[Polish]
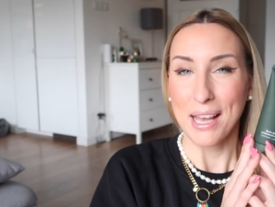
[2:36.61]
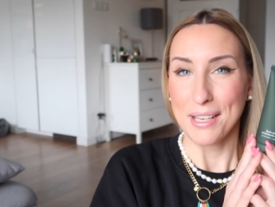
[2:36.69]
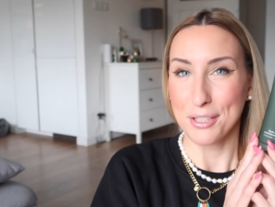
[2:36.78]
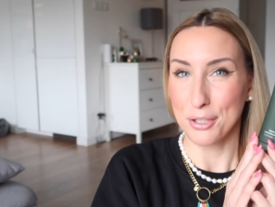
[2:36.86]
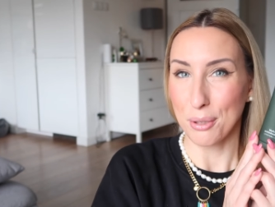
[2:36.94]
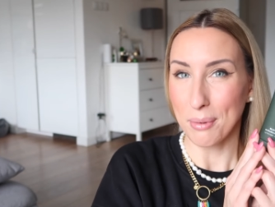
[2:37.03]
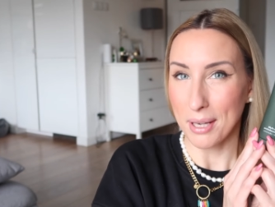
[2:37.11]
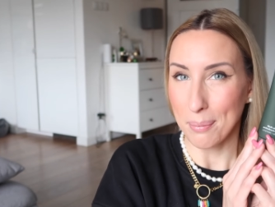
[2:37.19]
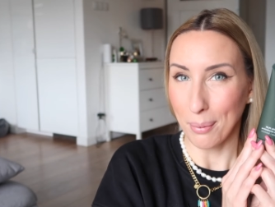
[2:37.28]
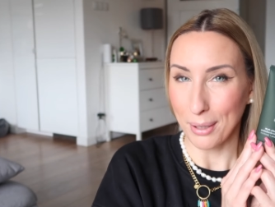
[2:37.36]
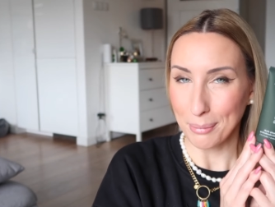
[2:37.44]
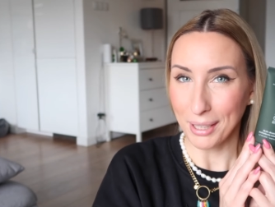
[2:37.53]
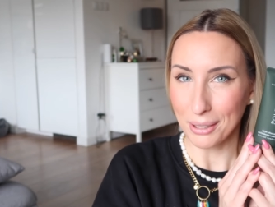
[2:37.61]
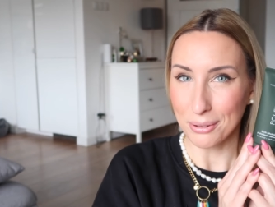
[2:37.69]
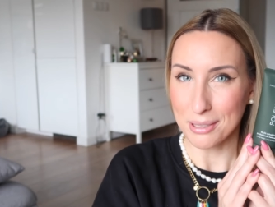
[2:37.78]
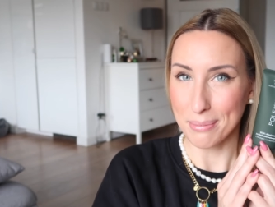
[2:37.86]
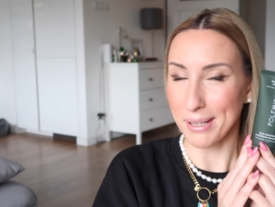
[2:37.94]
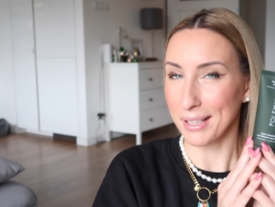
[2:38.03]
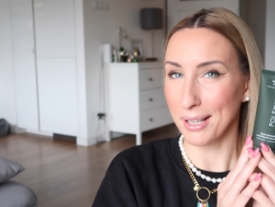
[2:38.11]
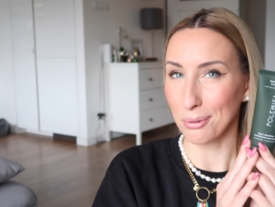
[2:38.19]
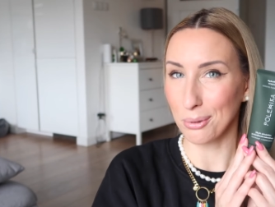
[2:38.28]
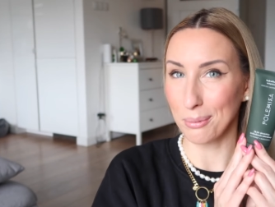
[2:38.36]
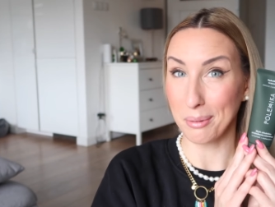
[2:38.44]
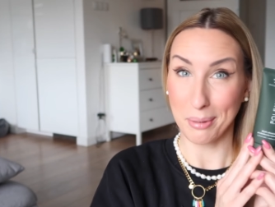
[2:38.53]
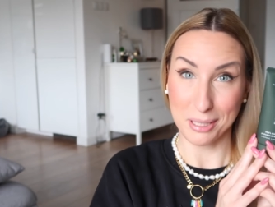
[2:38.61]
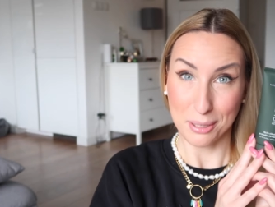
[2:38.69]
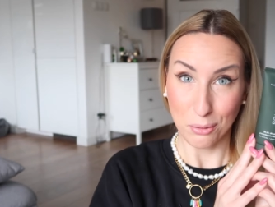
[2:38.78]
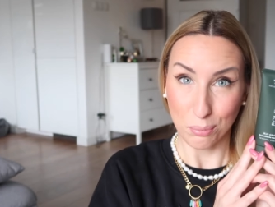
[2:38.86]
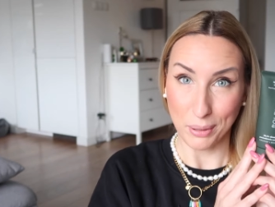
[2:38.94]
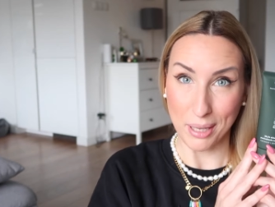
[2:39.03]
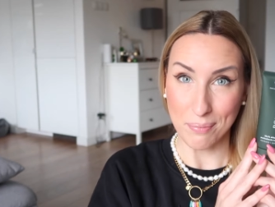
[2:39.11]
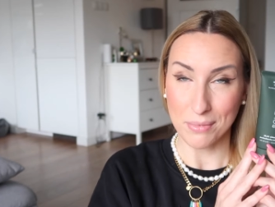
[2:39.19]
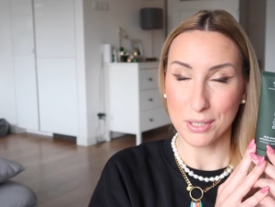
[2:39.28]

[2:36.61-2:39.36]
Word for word: Zresztą e, Polemika to jest marka, którą ja bardzo lubię.